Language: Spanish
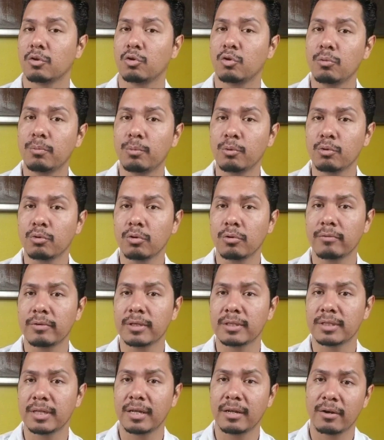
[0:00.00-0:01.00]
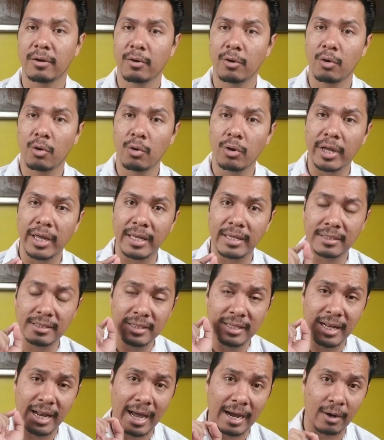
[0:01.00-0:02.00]
tu punto de vista no es
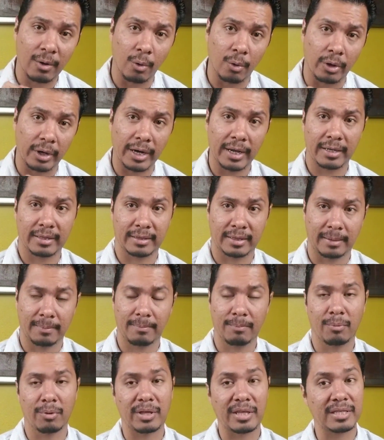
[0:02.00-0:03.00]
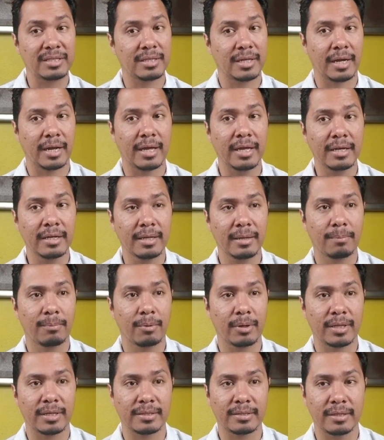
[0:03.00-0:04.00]
la correcta. Puedes creer que
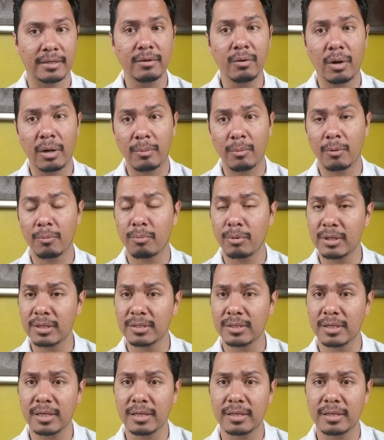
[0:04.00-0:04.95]
puede ser o a lo mejor puede ser